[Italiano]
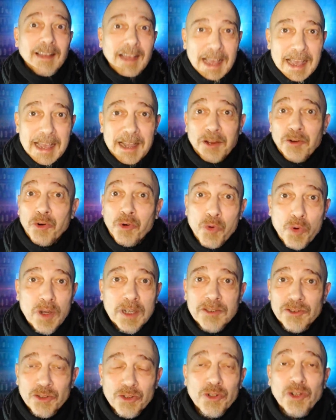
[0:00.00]
Ecco,
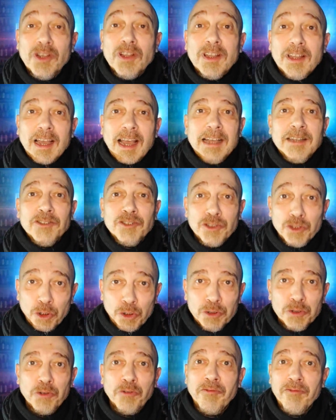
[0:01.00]
questo è il
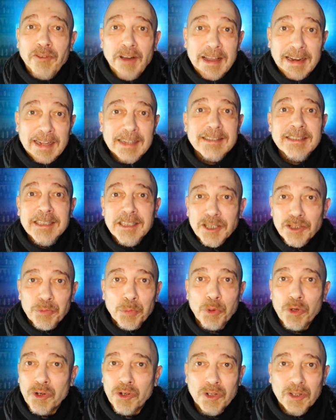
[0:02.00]
solito
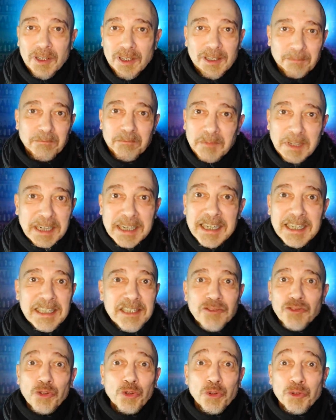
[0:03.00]
fanatismo
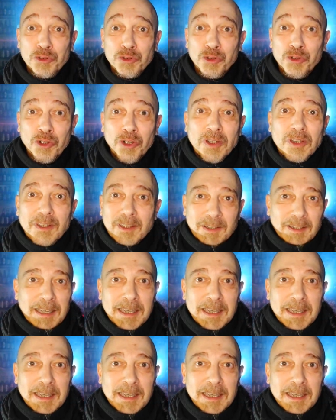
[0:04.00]
religioso,